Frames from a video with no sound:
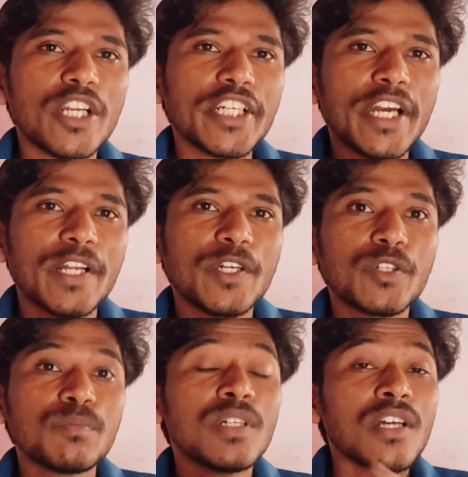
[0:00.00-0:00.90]
குவாலிட்டியாக
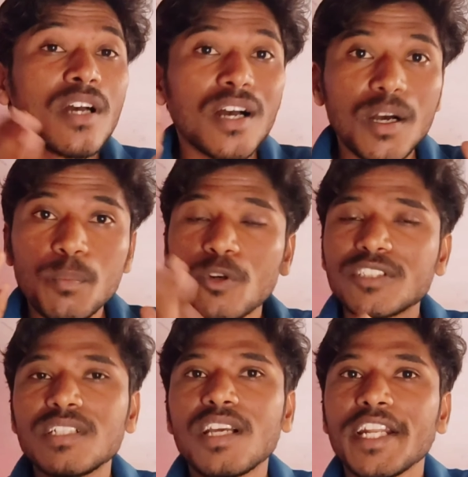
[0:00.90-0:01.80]
இருக்கட்டும்
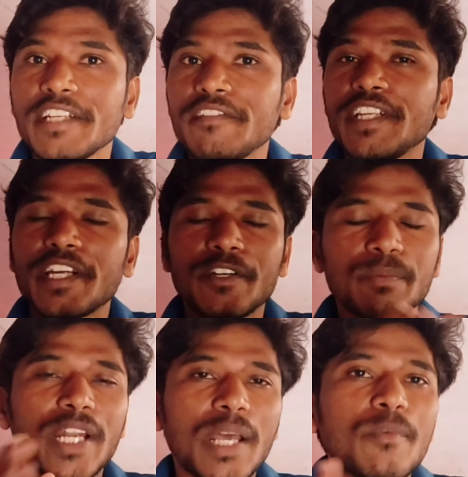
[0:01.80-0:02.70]
போர்ட்ஸ் அண்ட் கனெக்டிவிட்டியாக
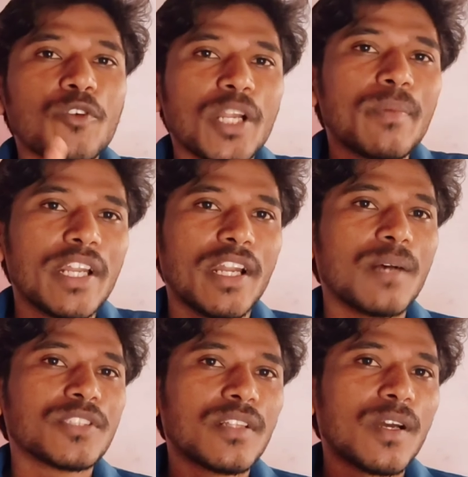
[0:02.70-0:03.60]
இருக்கட்டும் எல்லாமே ஒரே மாதிரியான
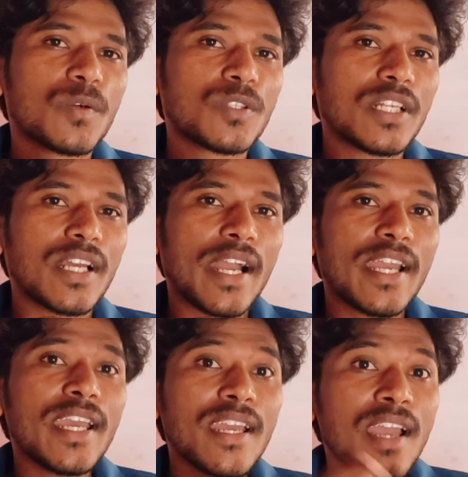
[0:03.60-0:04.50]
ஆப்ஷன் தான் கொடுத்துருக்காங்க
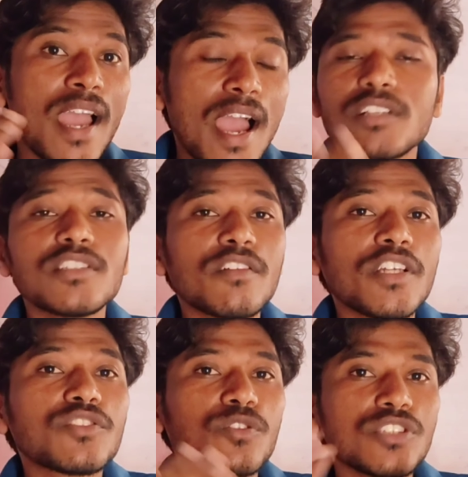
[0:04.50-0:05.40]
ப்ராசர்
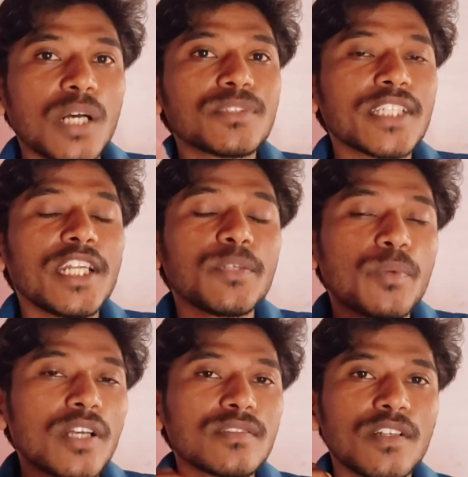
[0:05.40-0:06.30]
வைஸ் கொஞ்சம் அப்ஸ்கேலிங்
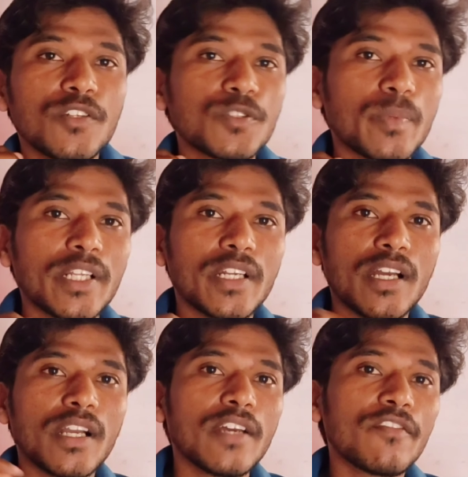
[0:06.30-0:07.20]
ப்ராசர் யூஸ்
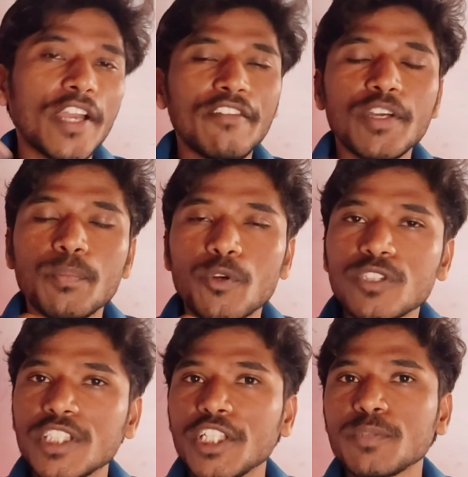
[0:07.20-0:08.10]
பண்ணியிருக்காங்க ஃபைவ் ஏ ப்ரோ
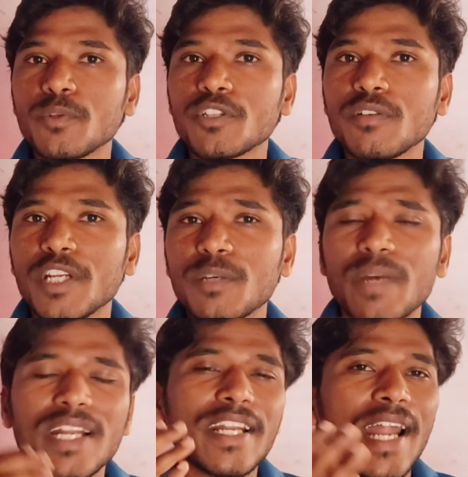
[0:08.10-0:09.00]
சீரிஸ் பொறுத்த வரைக்கும்
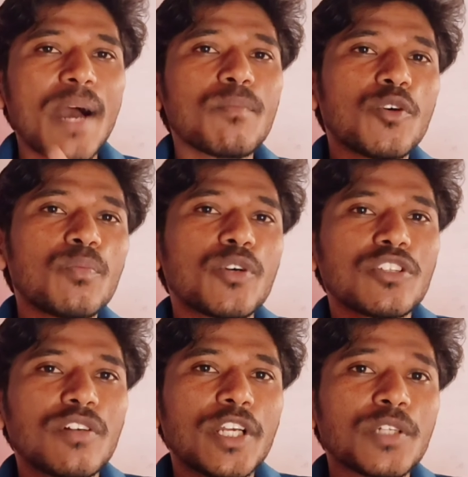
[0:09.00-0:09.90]
அண்ட் ரேம் ரோம்
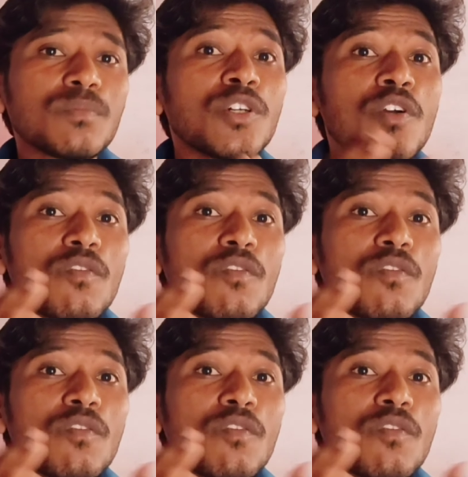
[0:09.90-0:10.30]
பொறுத்த வரைக்கும்